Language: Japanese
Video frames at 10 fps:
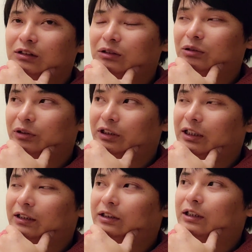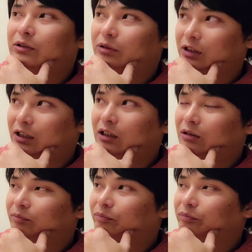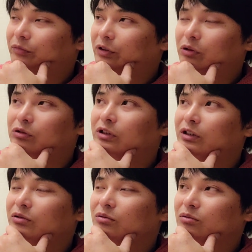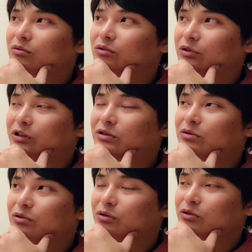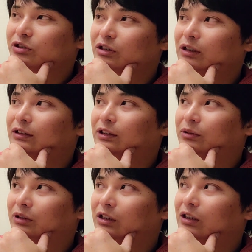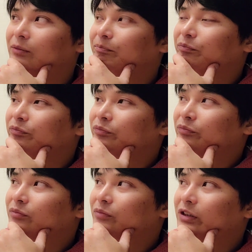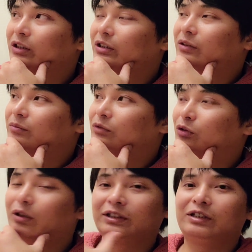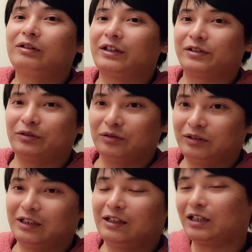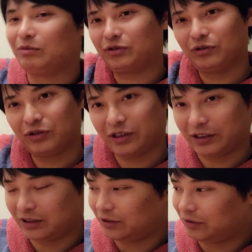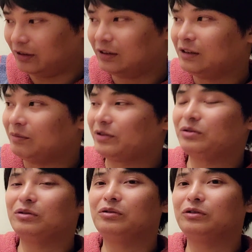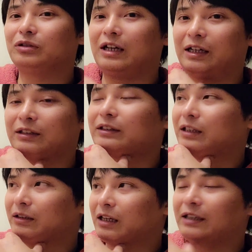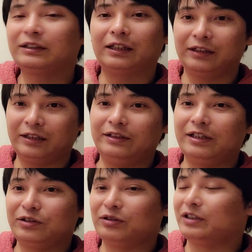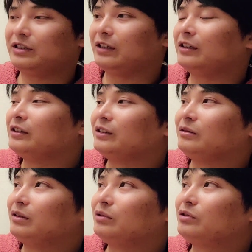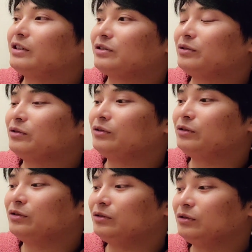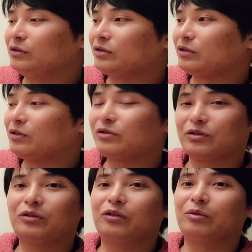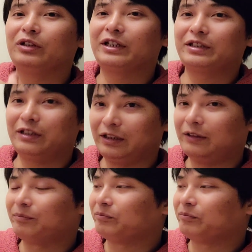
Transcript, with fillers: コインになったりとか、ろくな取引所に上場してなかったりとか、まあ、なんかもう終わってるわけですよ。価格もずっと下げてたりとか、そういうことがあったんでにせんじゅうはちねん。僕はその、それをすごい思い出して、